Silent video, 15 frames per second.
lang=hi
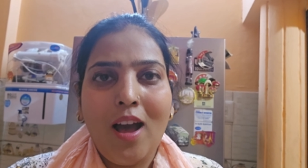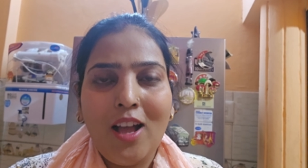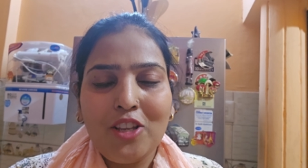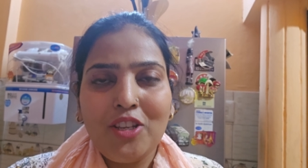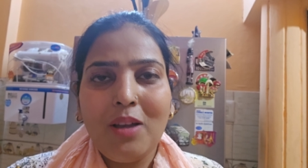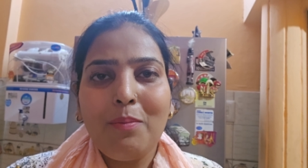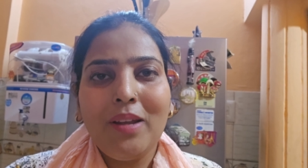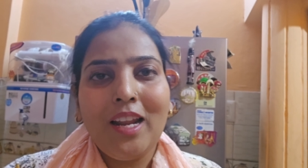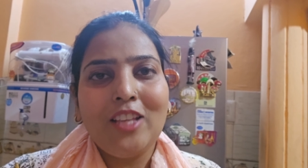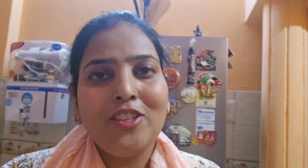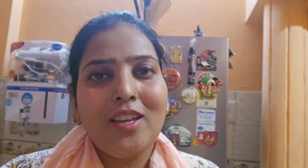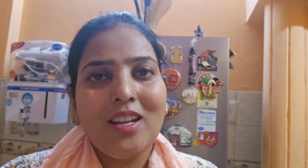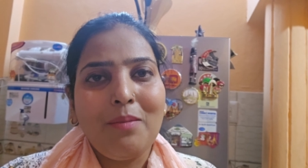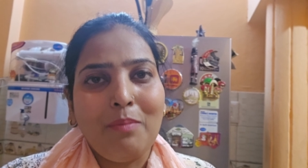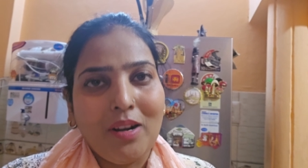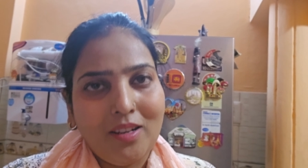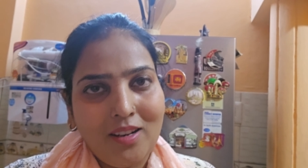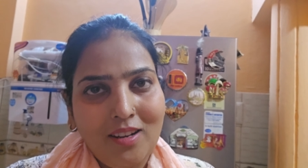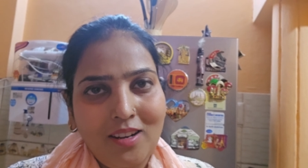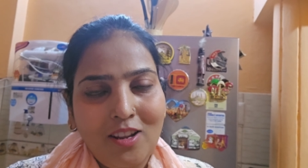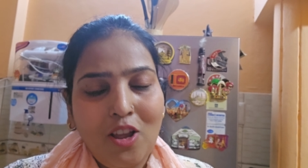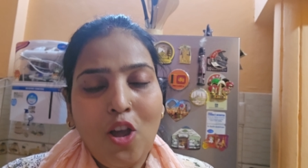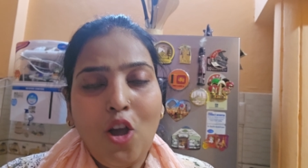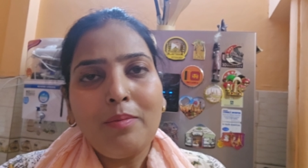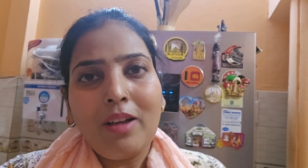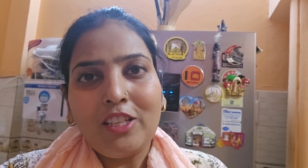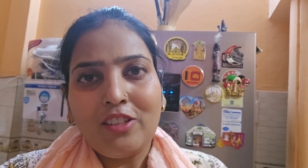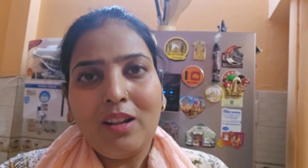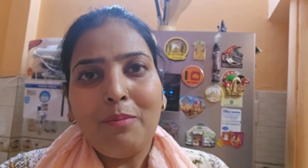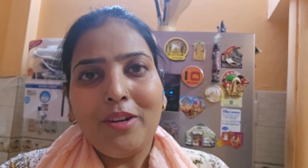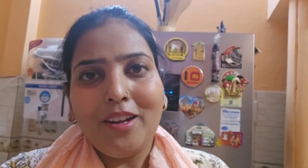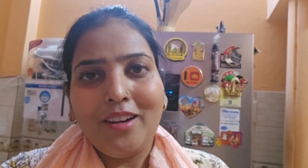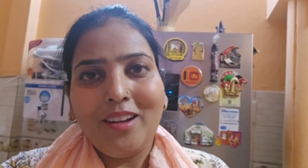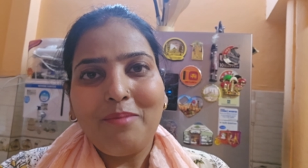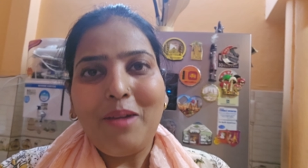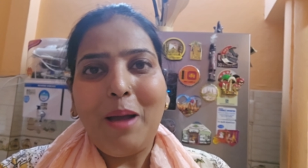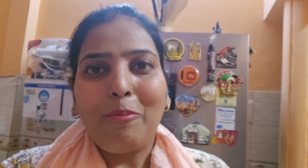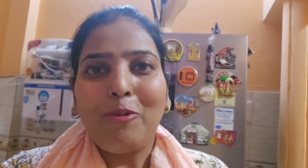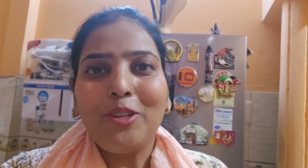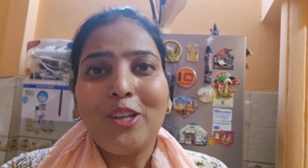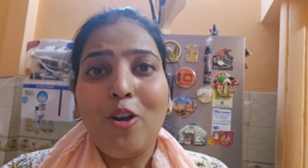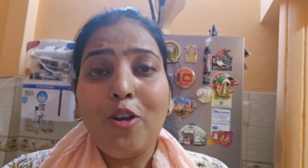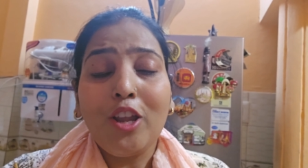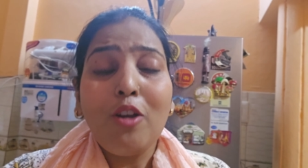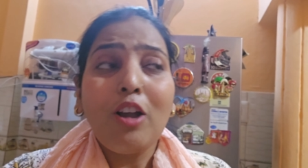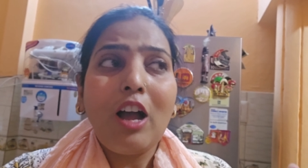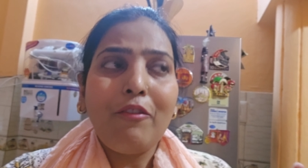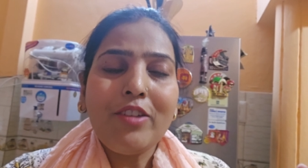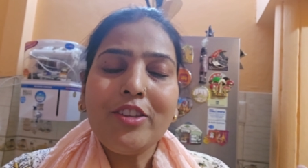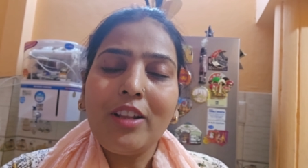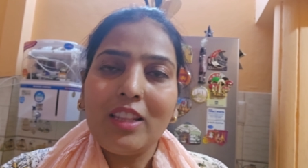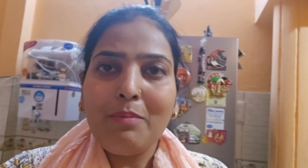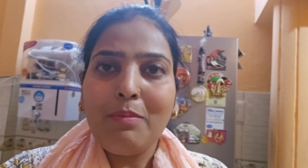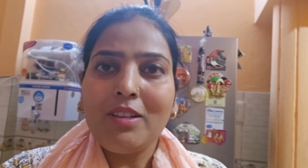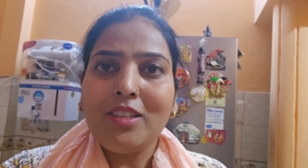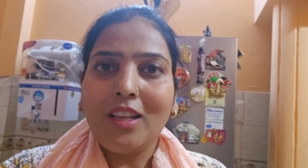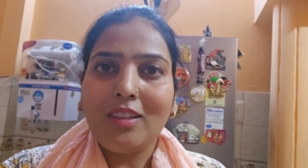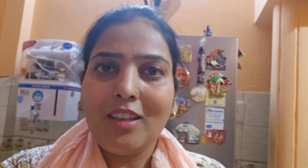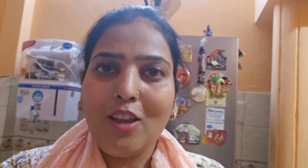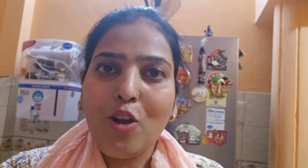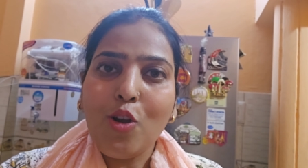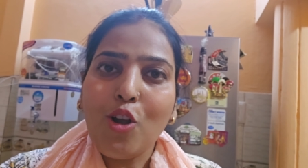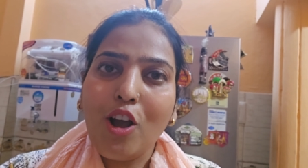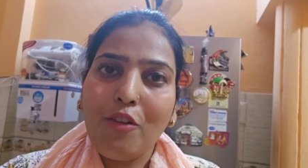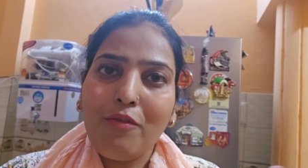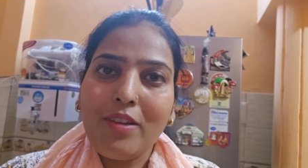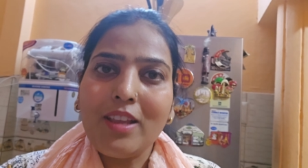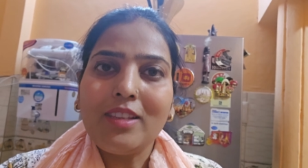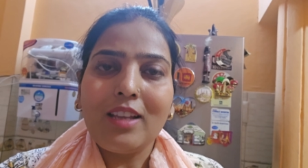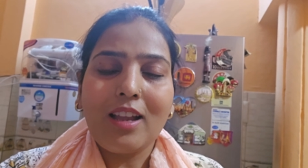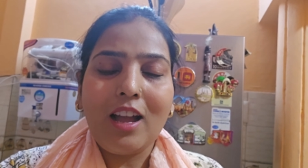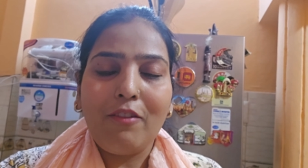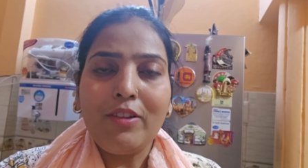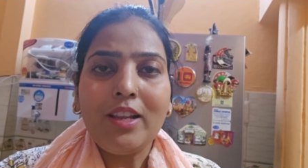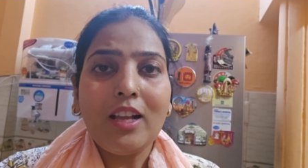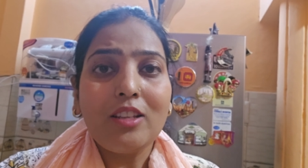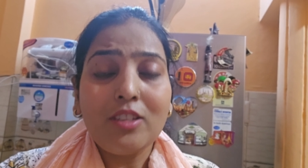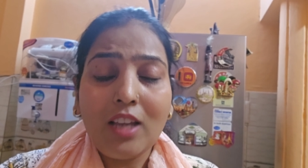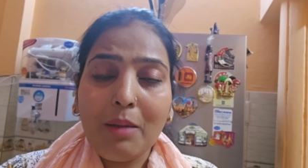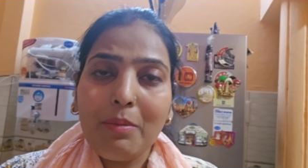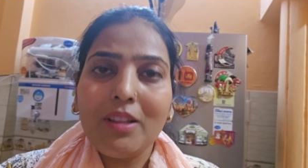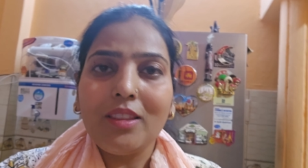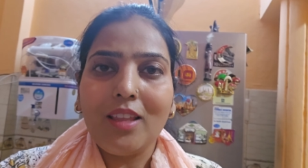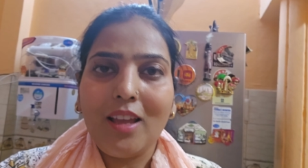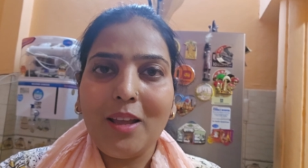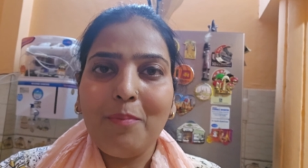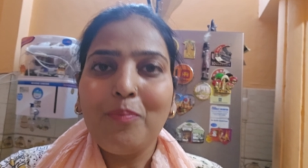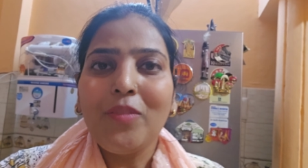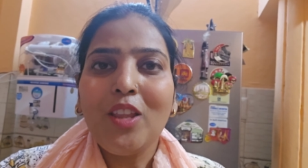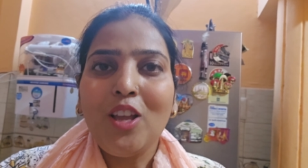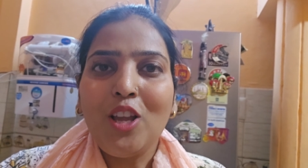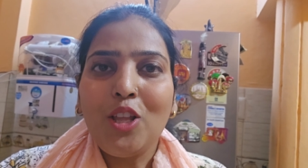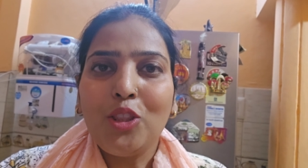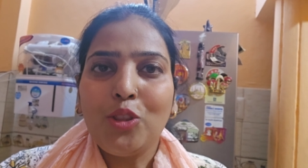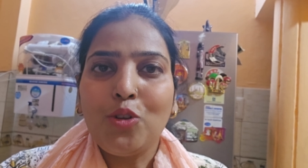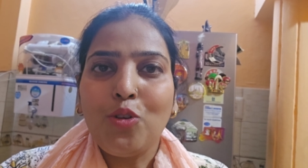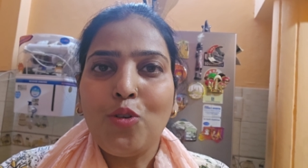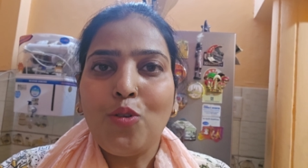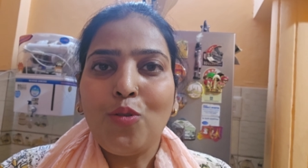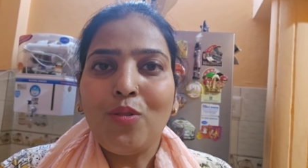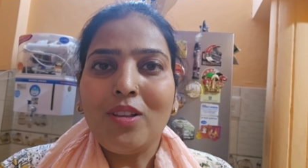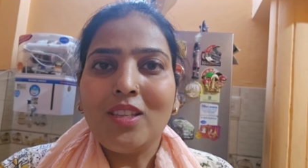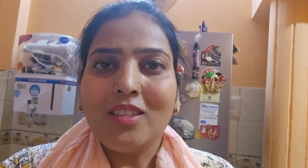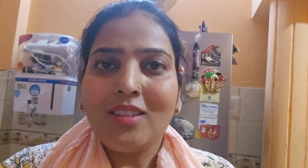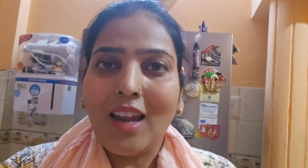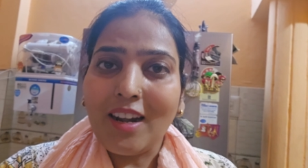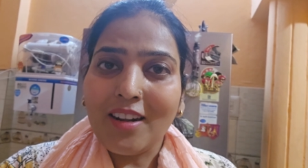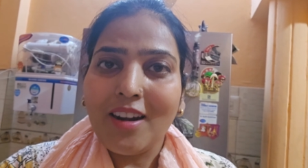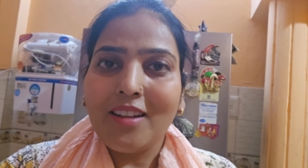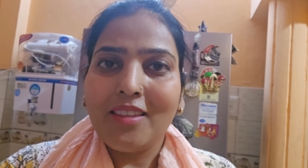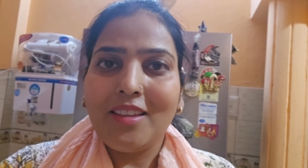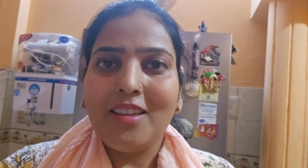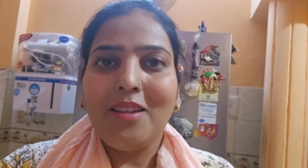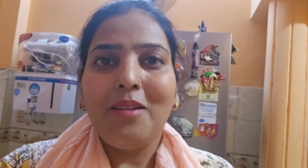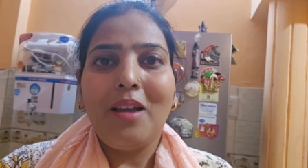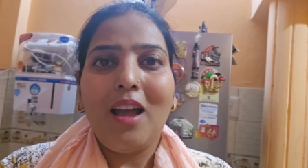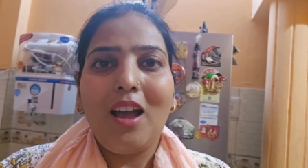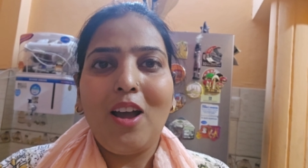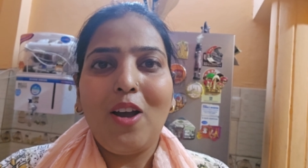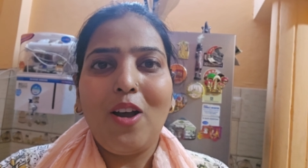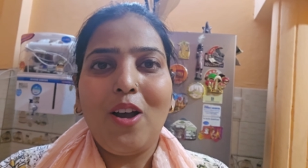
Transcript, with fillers: तो आज हम बनाए जा रहे हैं मटन जल्दबाजी वाला मटन है मैं आपको दिखाऊंगी और काफ़ी जल्दी बन जाता है और काफ़ी काफ़ी अच्छा बनता है तो स्टार्ट करते हैं